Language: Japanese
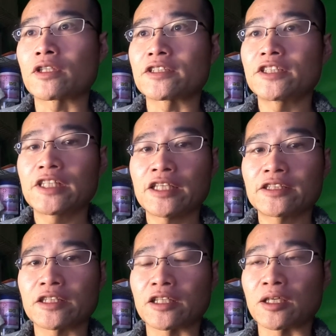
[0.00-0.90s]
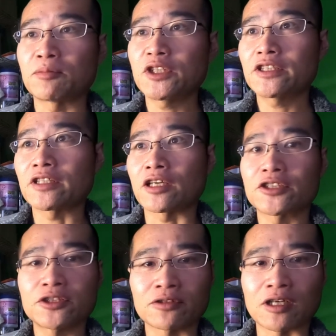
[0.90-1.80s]
日はね、自転車で仁科
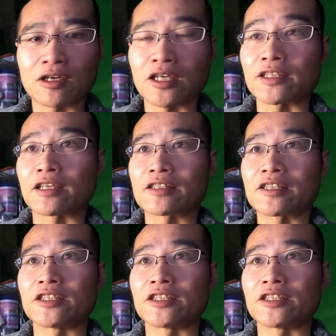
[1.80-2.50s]
淳が書いた記